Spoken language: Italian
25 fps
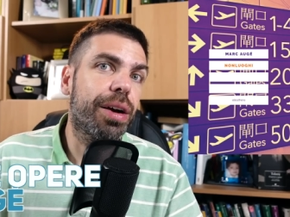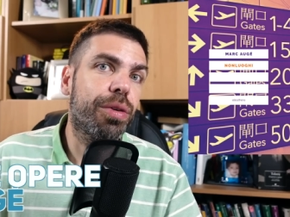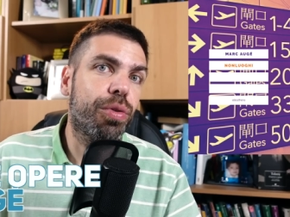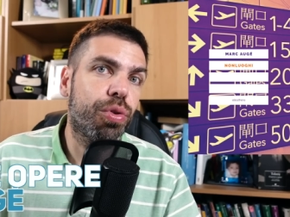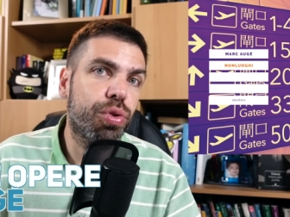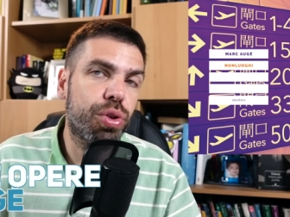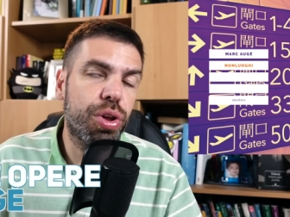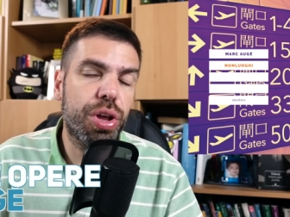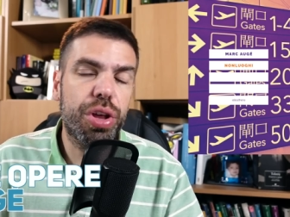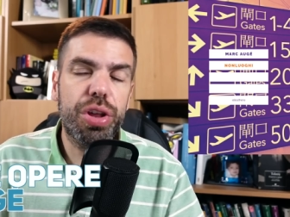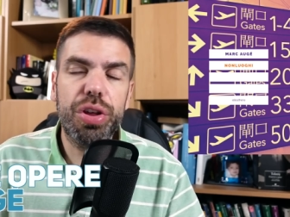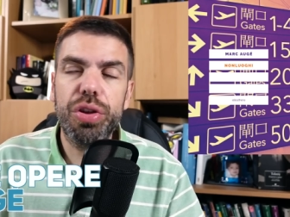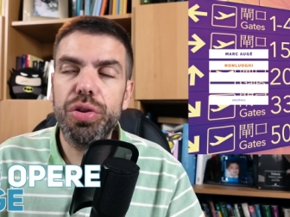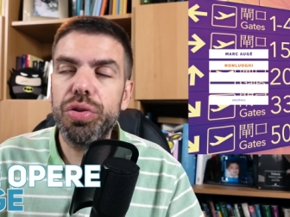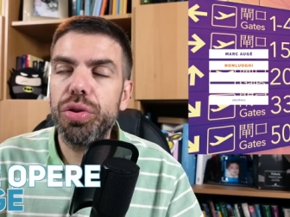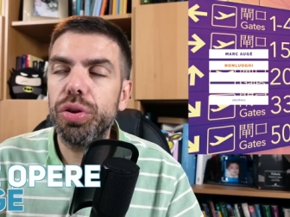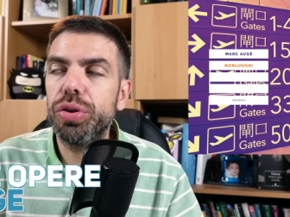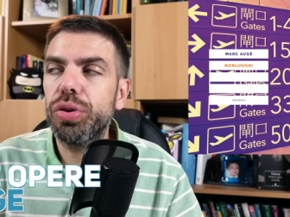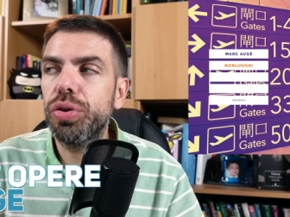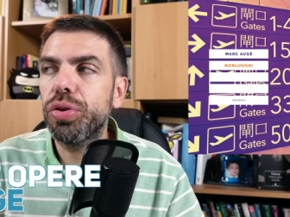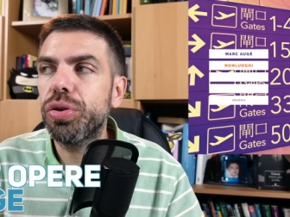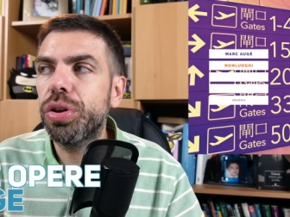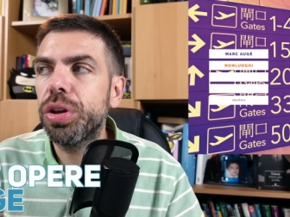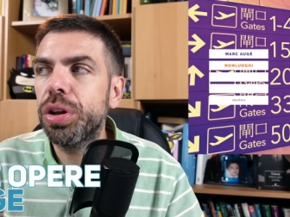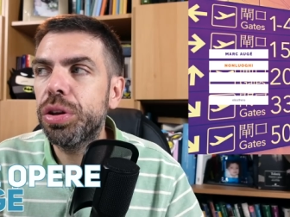così si
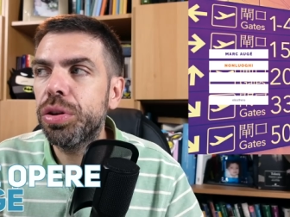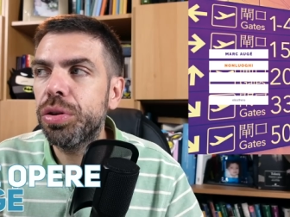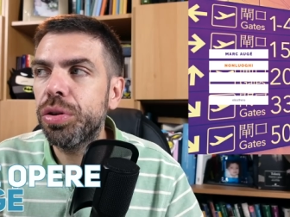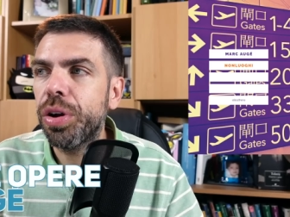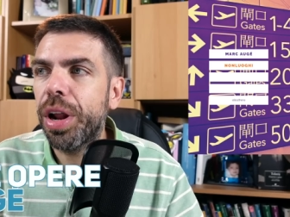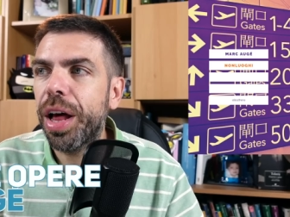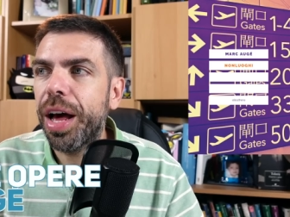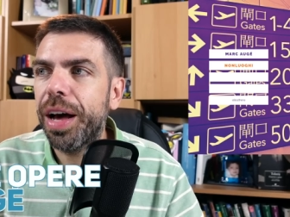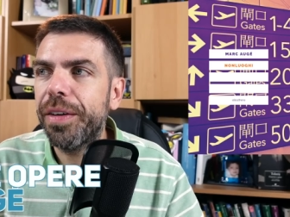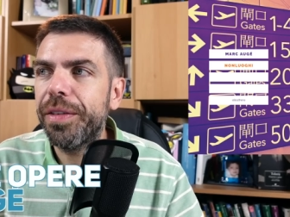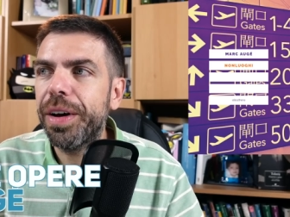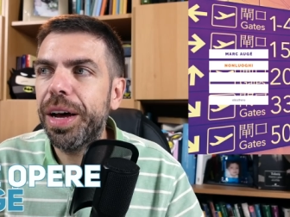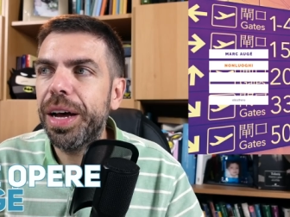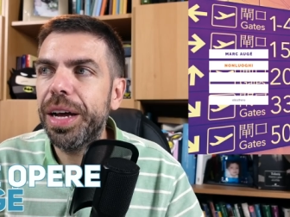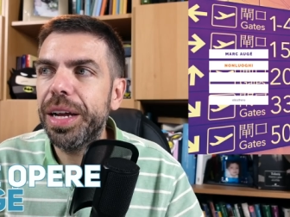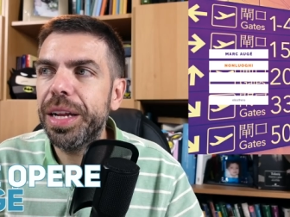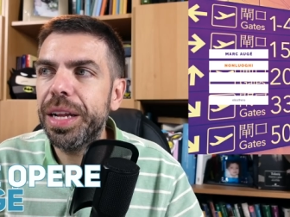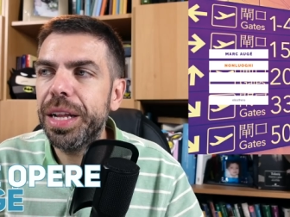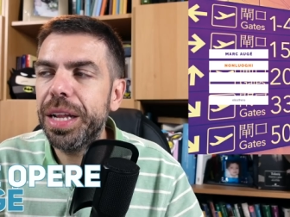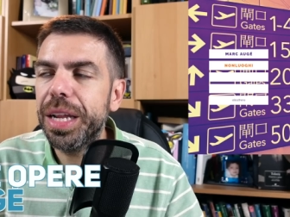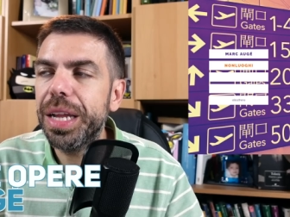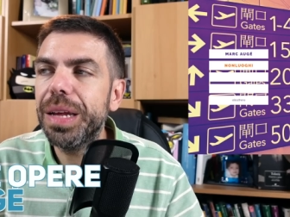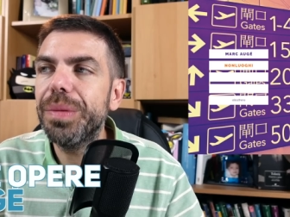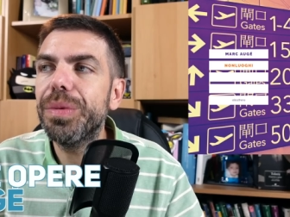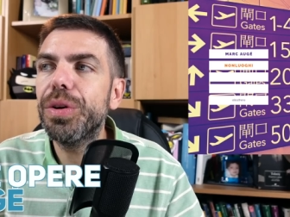sottotitolava
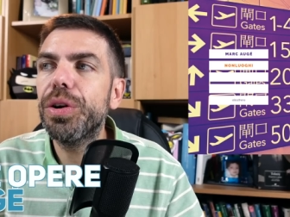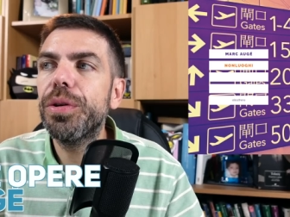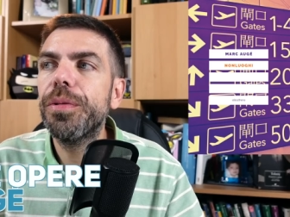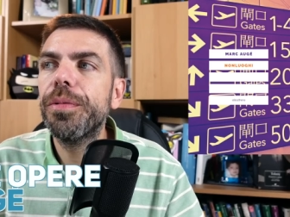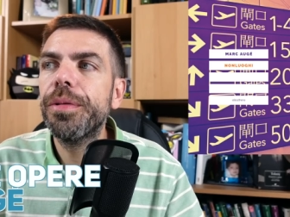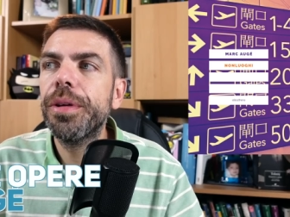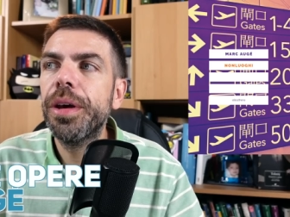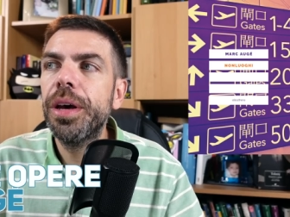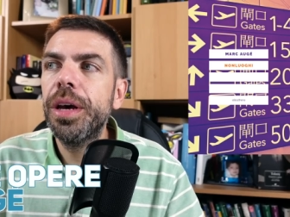il libro.